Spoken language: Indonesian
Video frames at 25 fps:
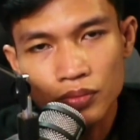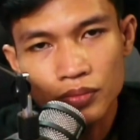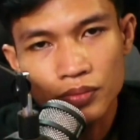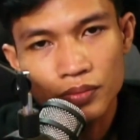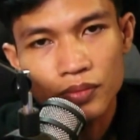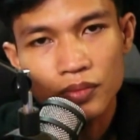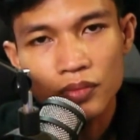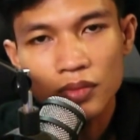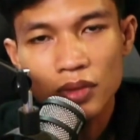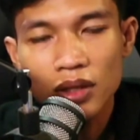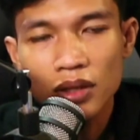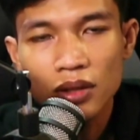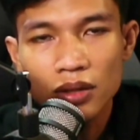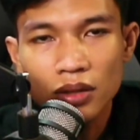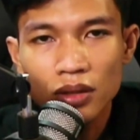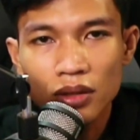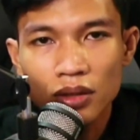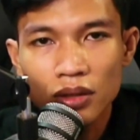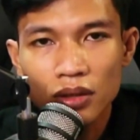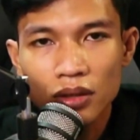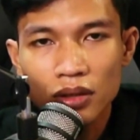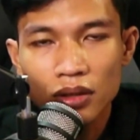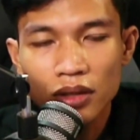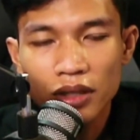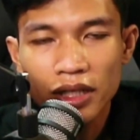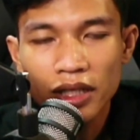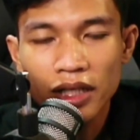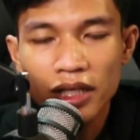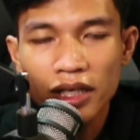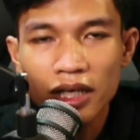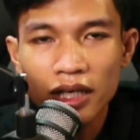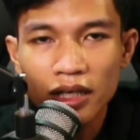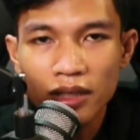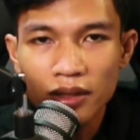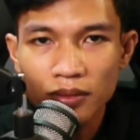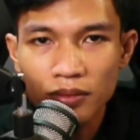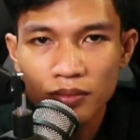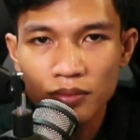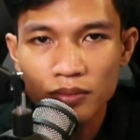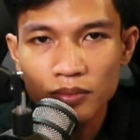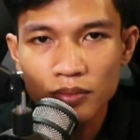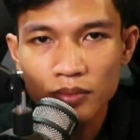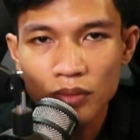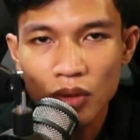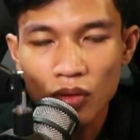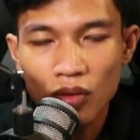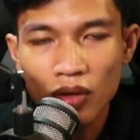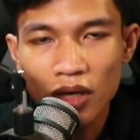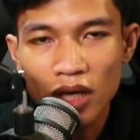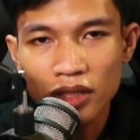e, ini ya,
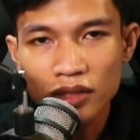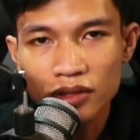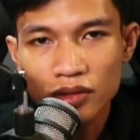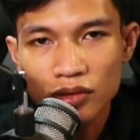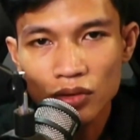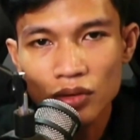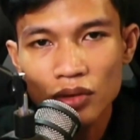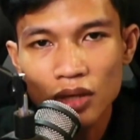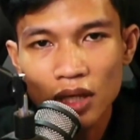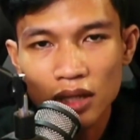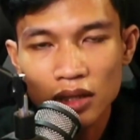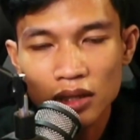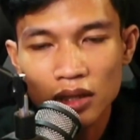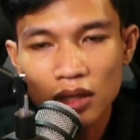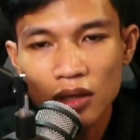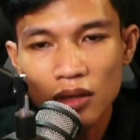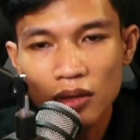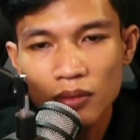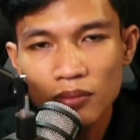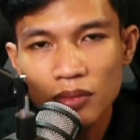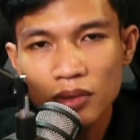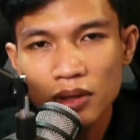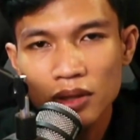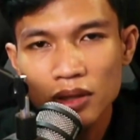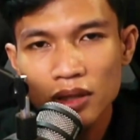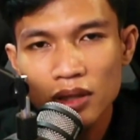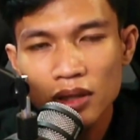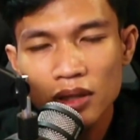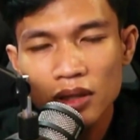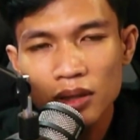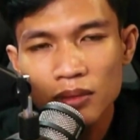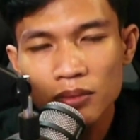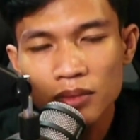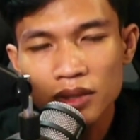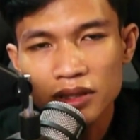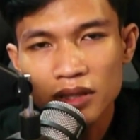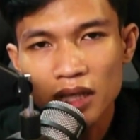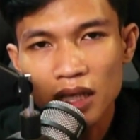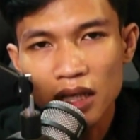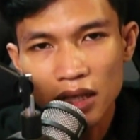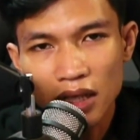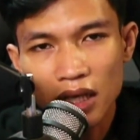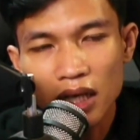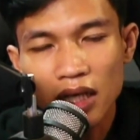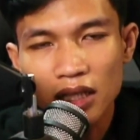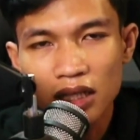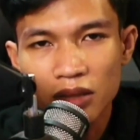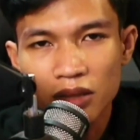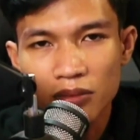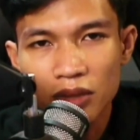mau gestun atau
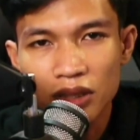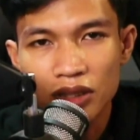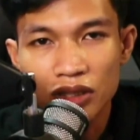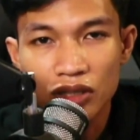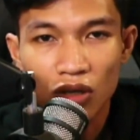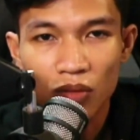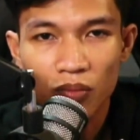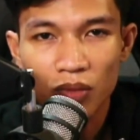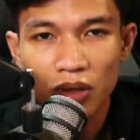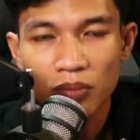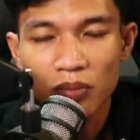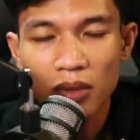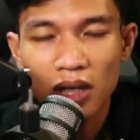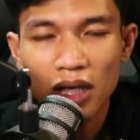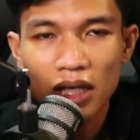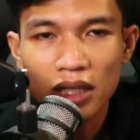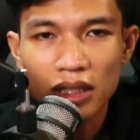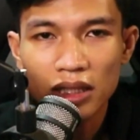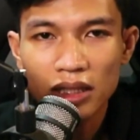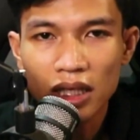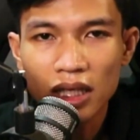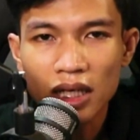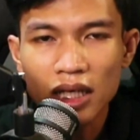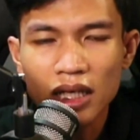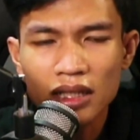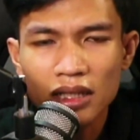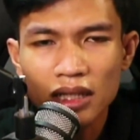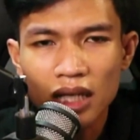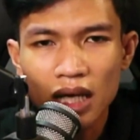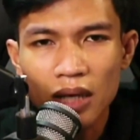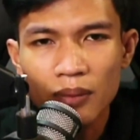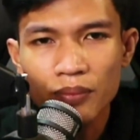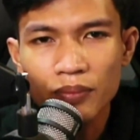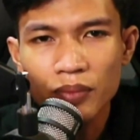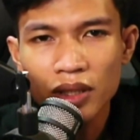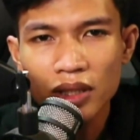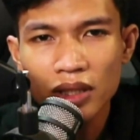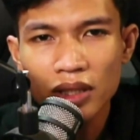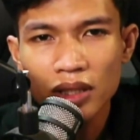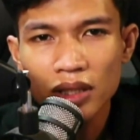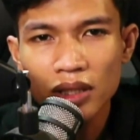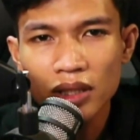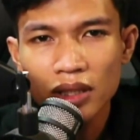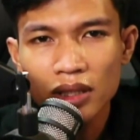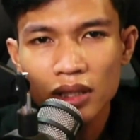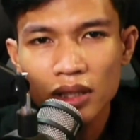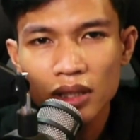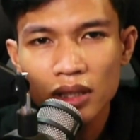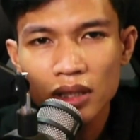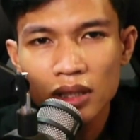mencairkan limit Shopee Paylater tapi
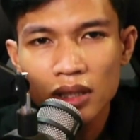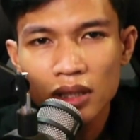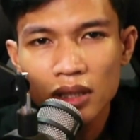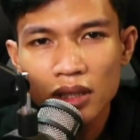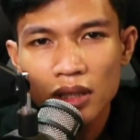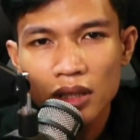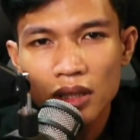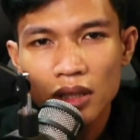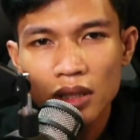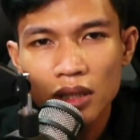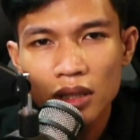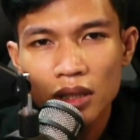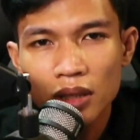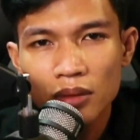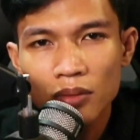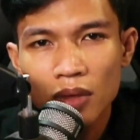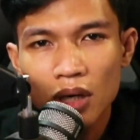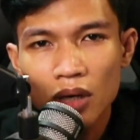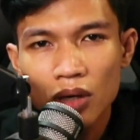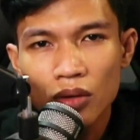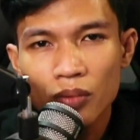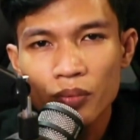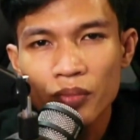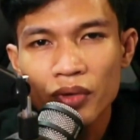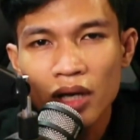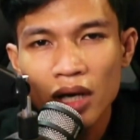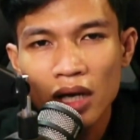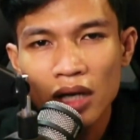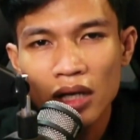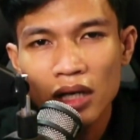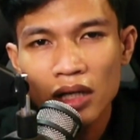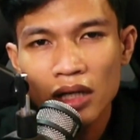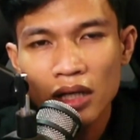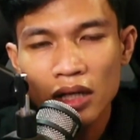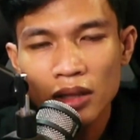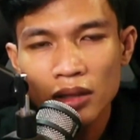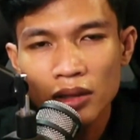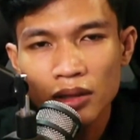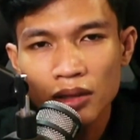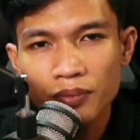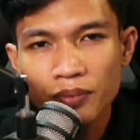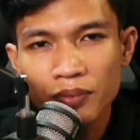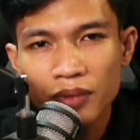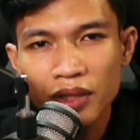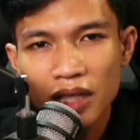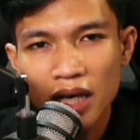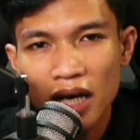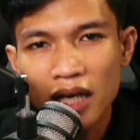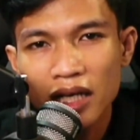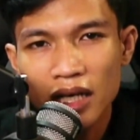uh, mau biaya
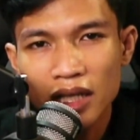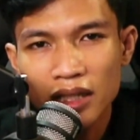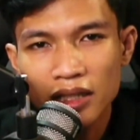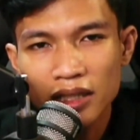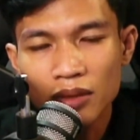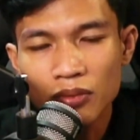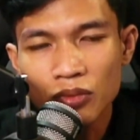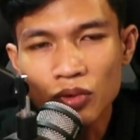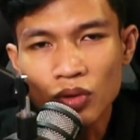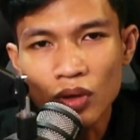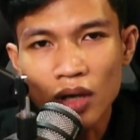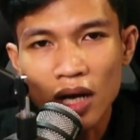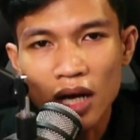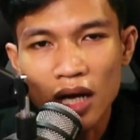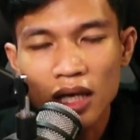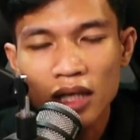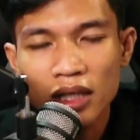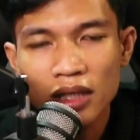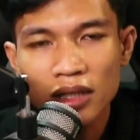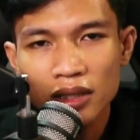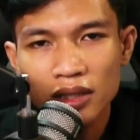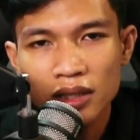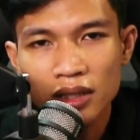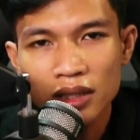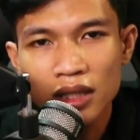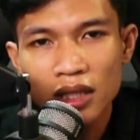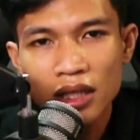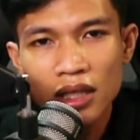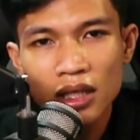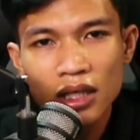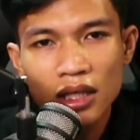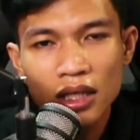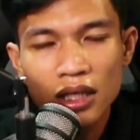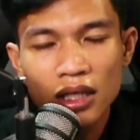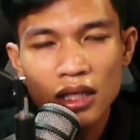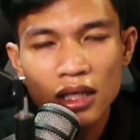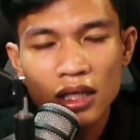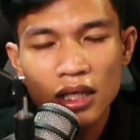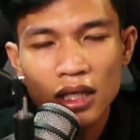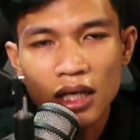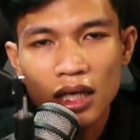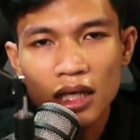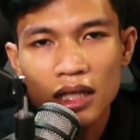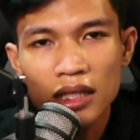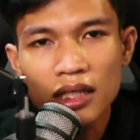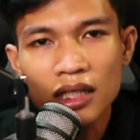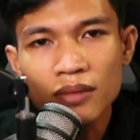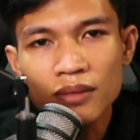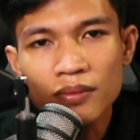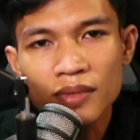biayanya murah, uh,
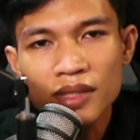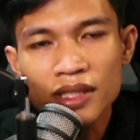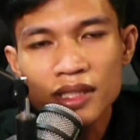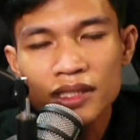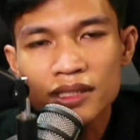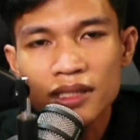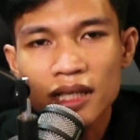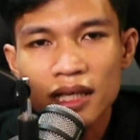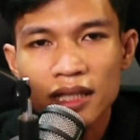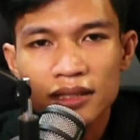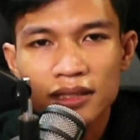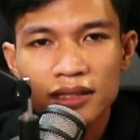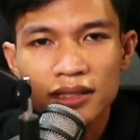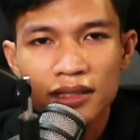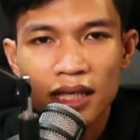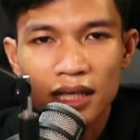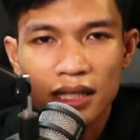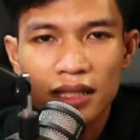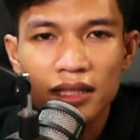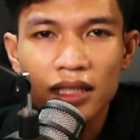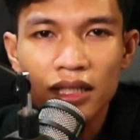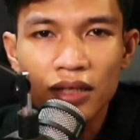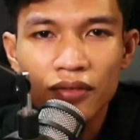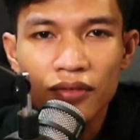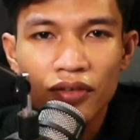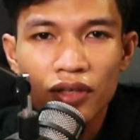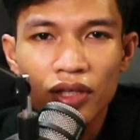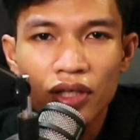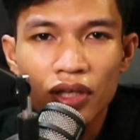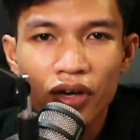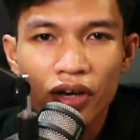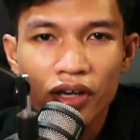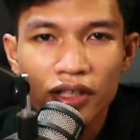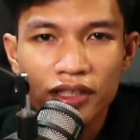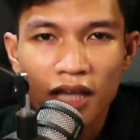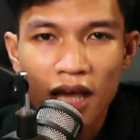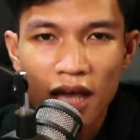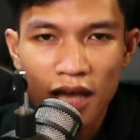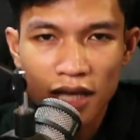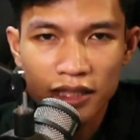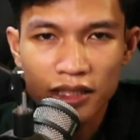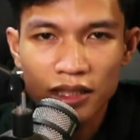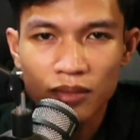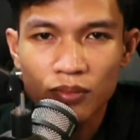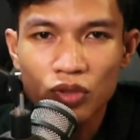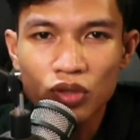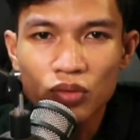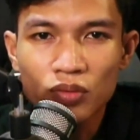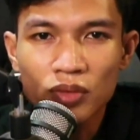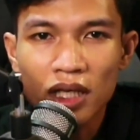kalian bisa cek di video saya
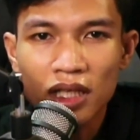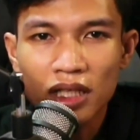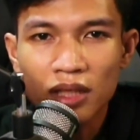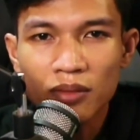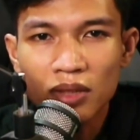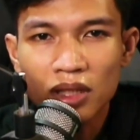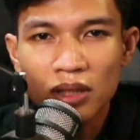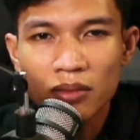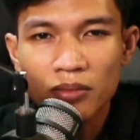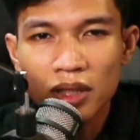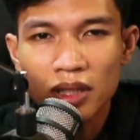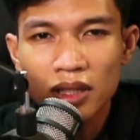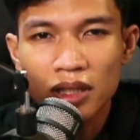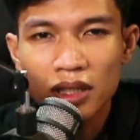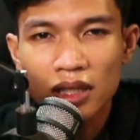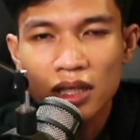sebelumnya teman-teman.